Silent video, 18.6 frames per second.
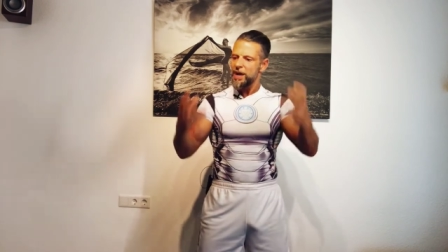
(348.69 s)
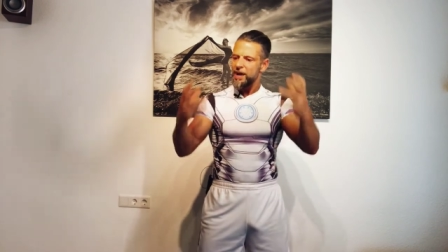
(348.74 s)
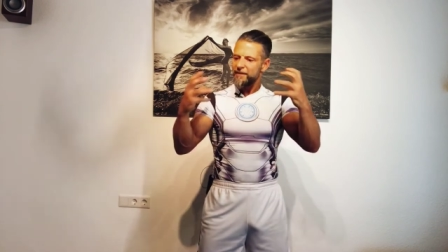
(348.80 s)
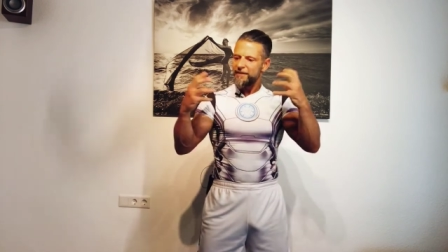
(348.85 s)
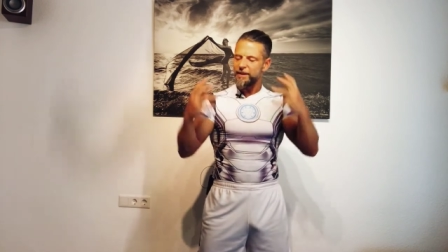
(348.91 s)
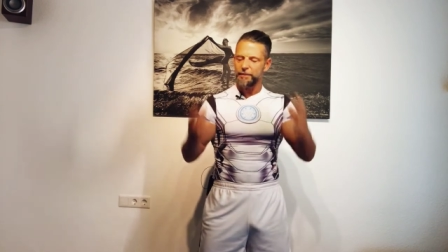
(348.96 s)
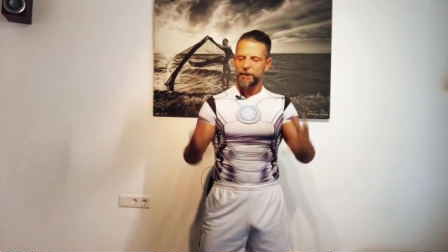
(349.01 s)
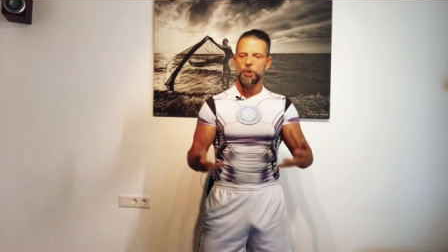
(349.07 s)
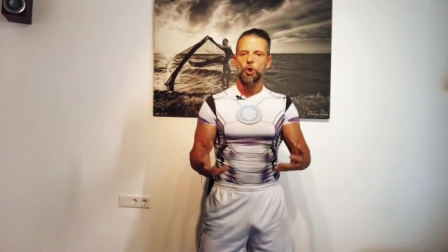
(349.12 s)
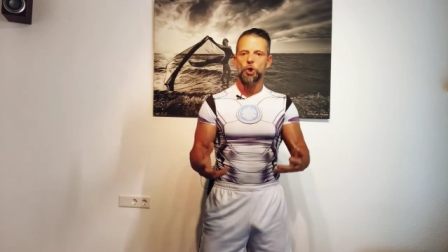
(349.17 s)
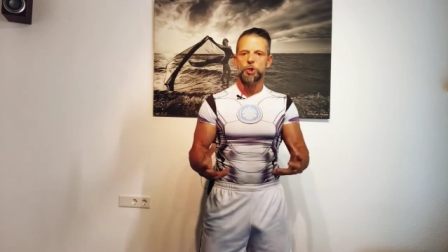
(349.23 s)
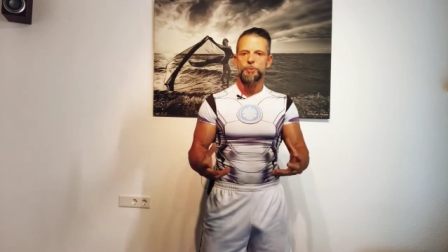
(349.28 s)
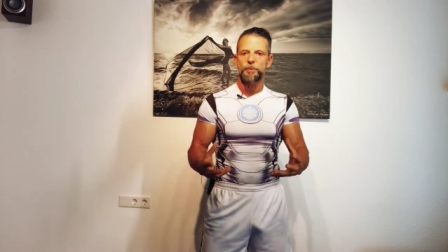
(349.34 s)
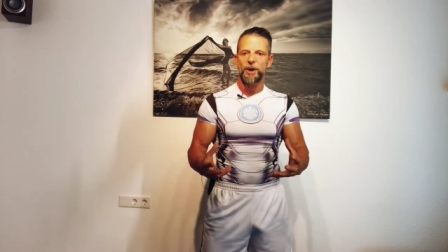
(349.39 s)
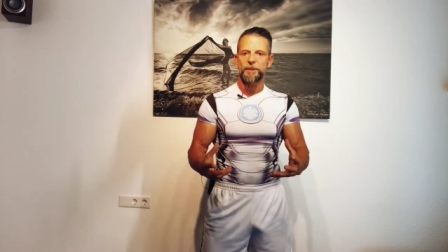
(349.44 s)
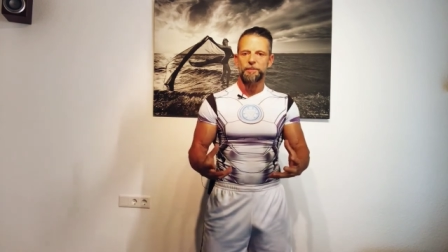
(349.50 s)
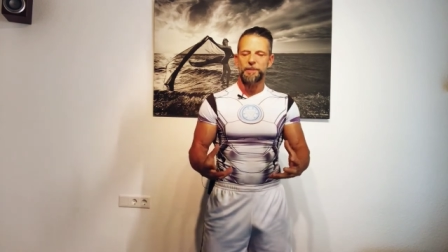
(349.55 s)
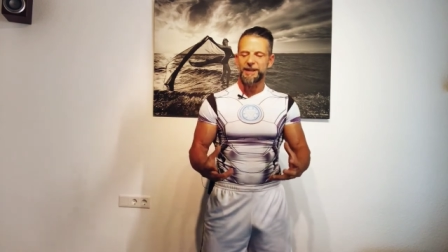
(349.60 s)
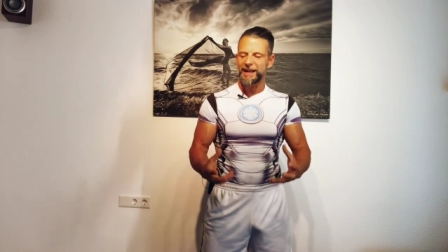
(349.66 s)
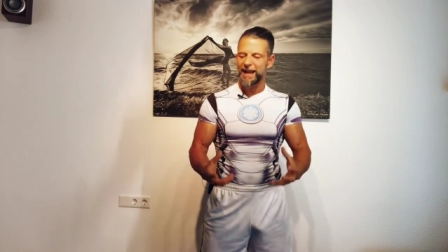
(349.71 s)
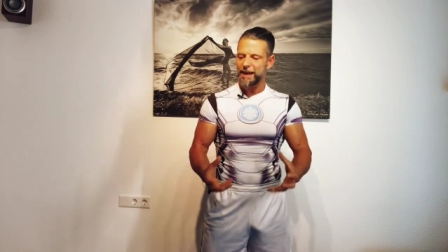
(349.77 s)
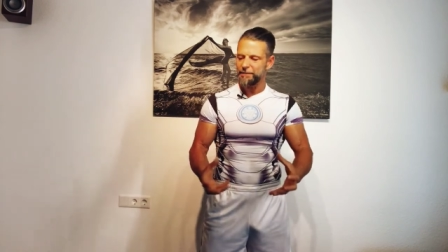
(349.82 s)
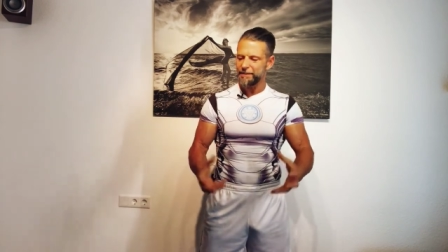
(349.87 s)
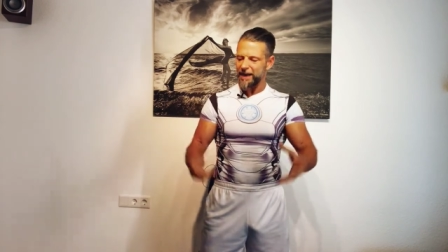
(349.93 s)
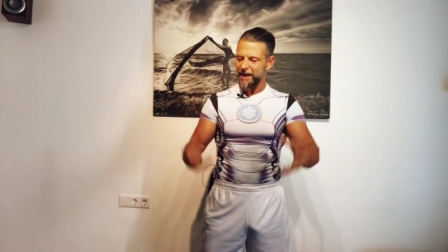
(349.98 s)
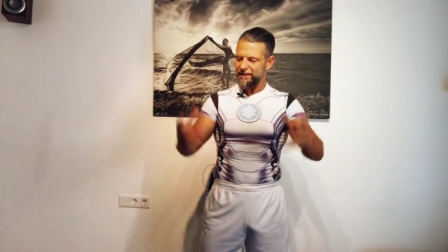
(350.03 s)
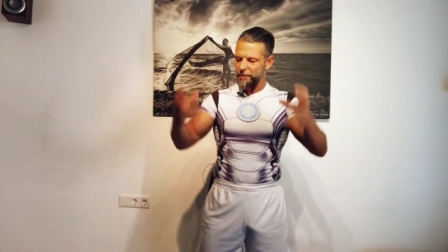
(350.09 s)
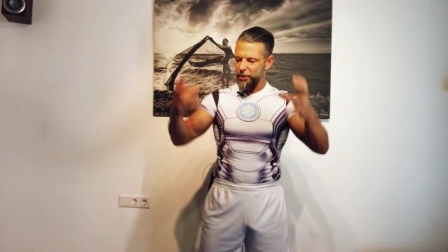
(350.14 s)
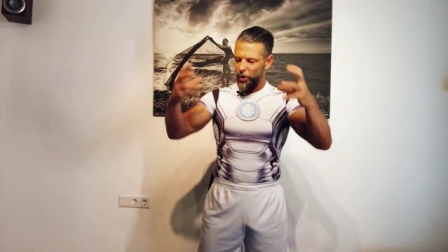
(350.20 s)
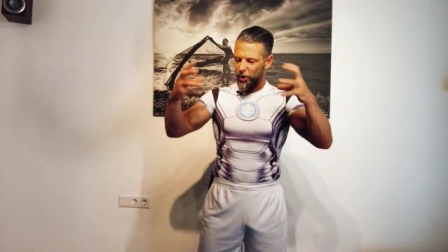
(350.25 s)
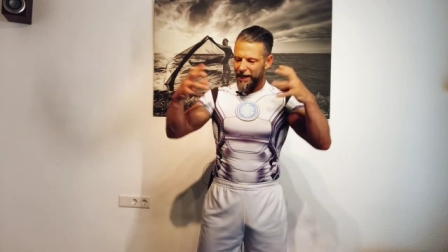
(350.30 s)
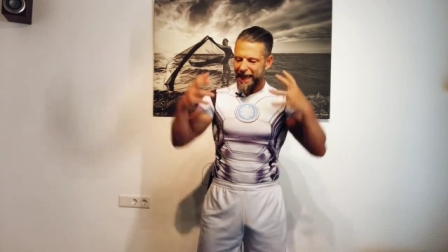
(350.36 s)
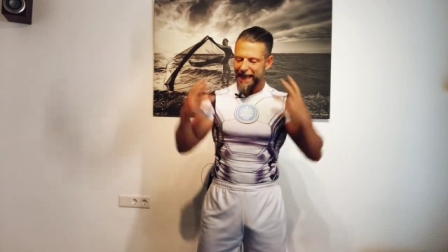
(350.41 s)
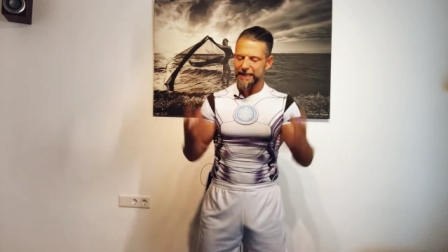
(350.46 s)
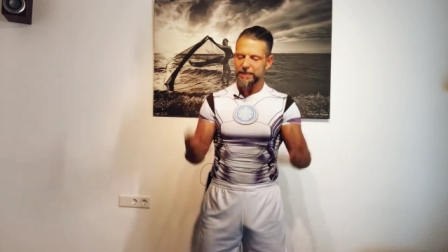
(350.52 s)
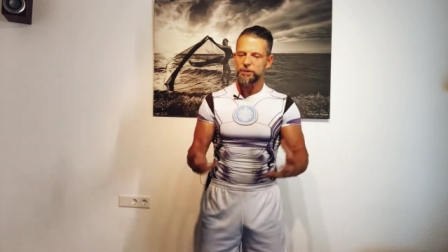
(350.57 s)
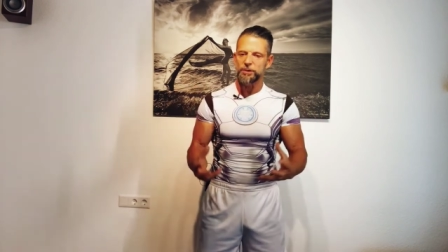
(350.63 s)
wenn man noch Sport betreiben kann, wenn man noch
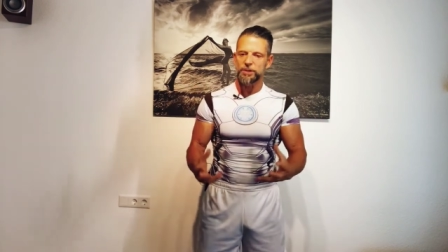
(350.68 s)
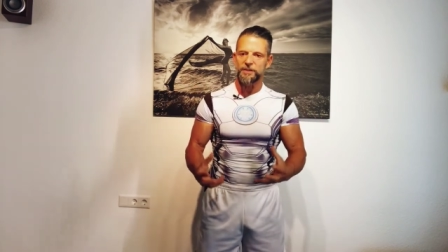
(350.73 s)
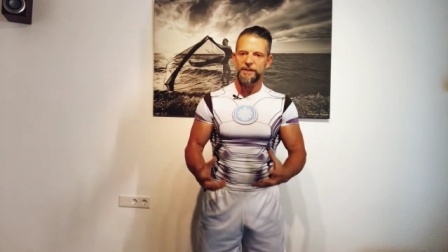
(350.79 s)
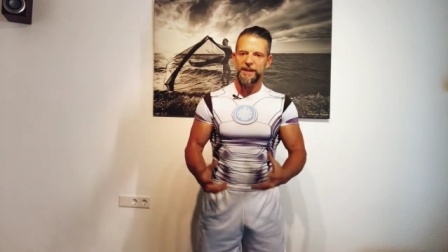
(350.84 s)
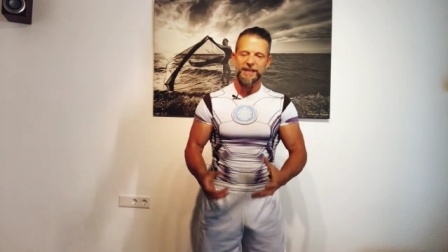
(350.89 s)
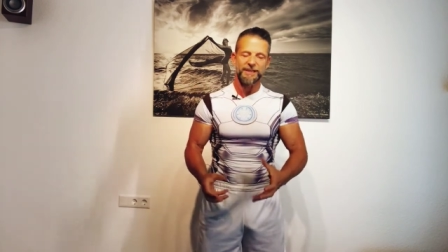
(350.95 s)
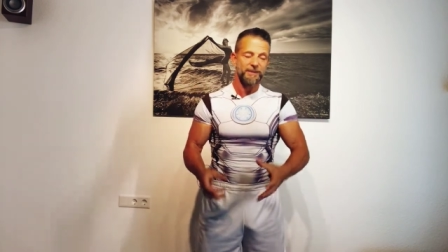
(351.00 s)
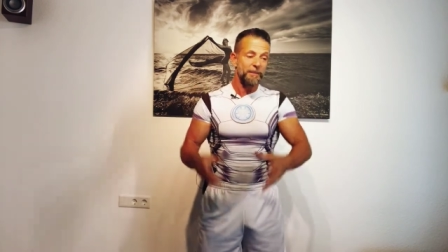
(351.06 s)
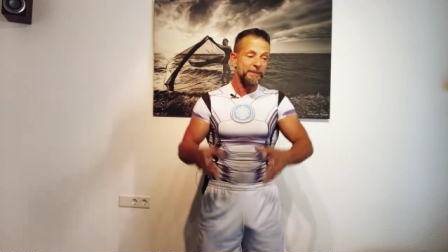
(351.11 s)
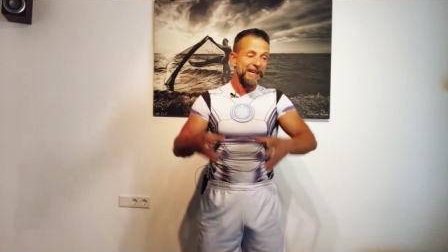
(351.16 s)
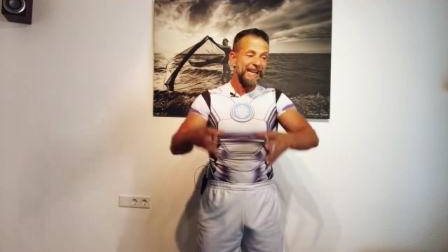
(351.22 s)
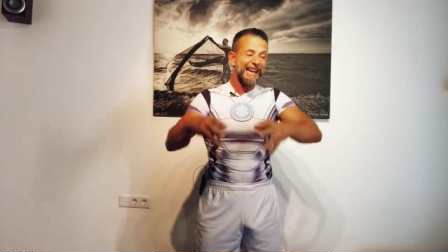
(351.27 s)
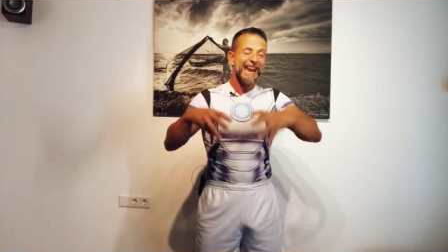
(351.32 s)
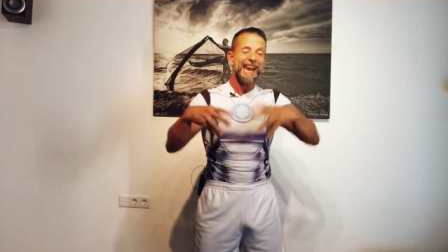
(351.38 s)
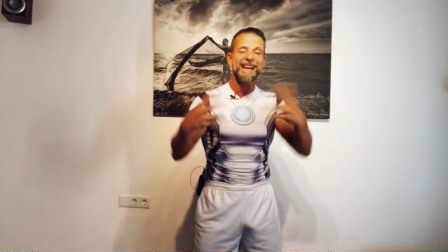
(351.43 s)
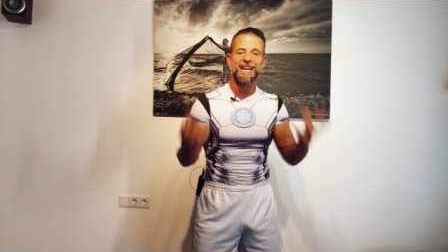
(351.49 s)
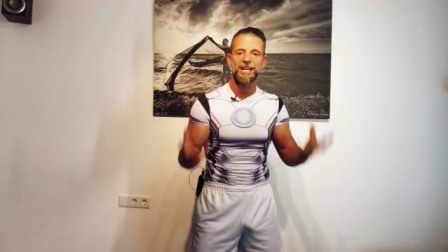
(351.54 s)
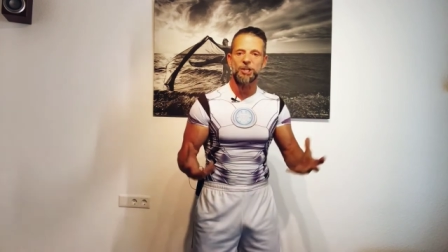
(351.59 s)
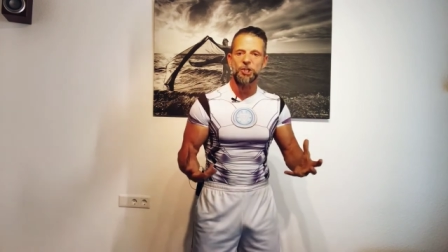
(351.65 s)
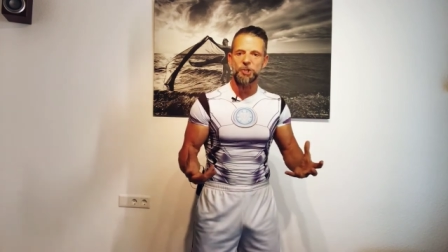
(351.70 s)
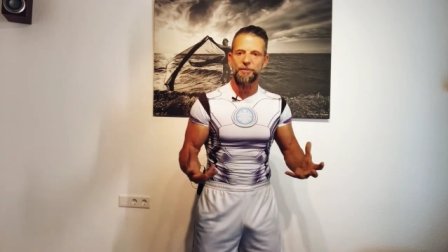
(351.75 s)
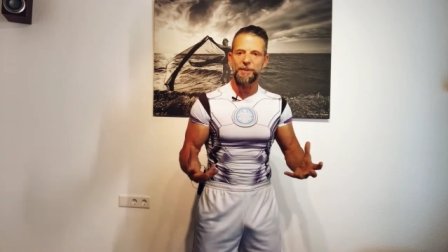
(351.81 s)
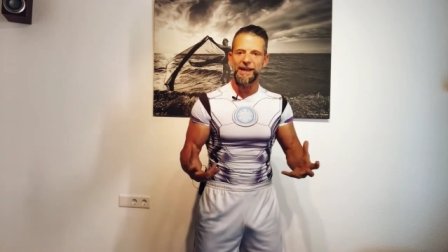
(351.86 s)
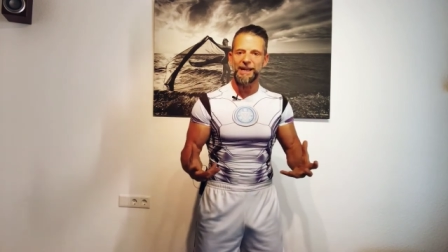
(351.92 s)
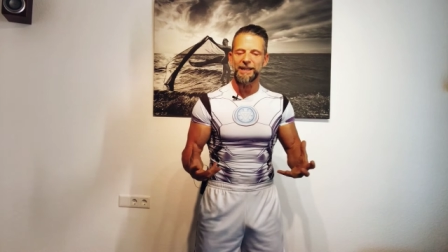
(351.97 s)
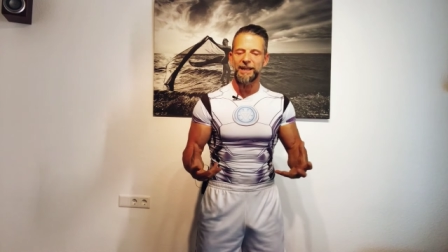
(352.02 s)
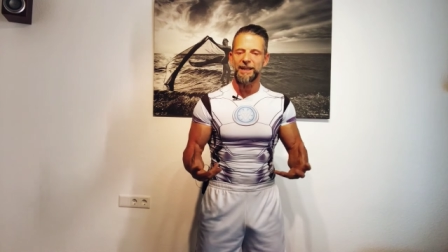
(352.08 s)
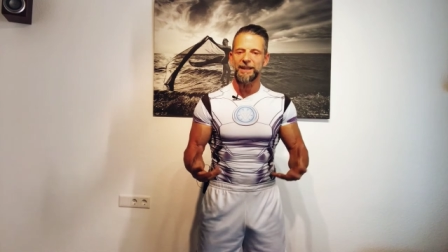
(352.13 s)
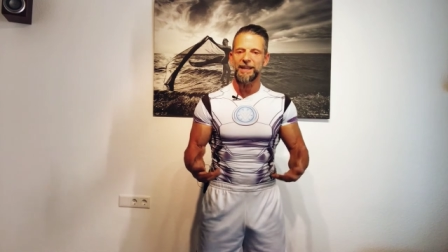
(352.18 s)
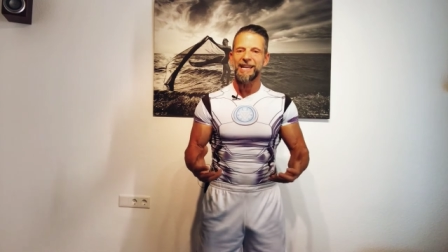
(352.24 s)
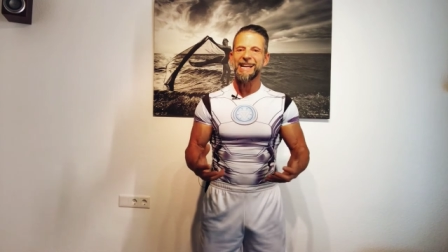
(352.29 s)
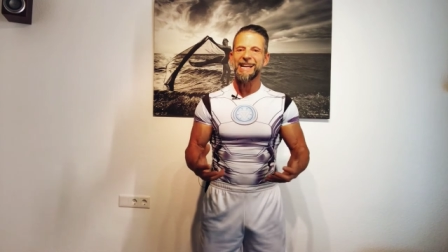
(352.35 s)
leistungsfähig ist, wenn man mit den Enkeln spielen kann.